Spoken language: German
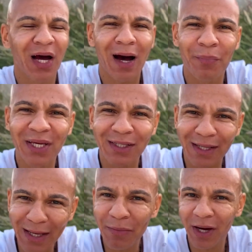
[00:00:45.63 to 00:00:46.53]
habe ich
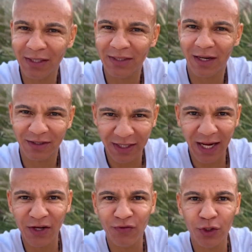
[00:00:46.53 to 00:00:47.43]
immer gesagt, in
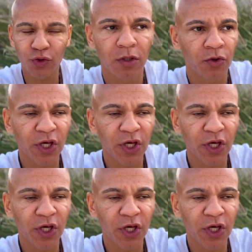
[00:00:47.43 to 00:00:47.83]
allen Videos,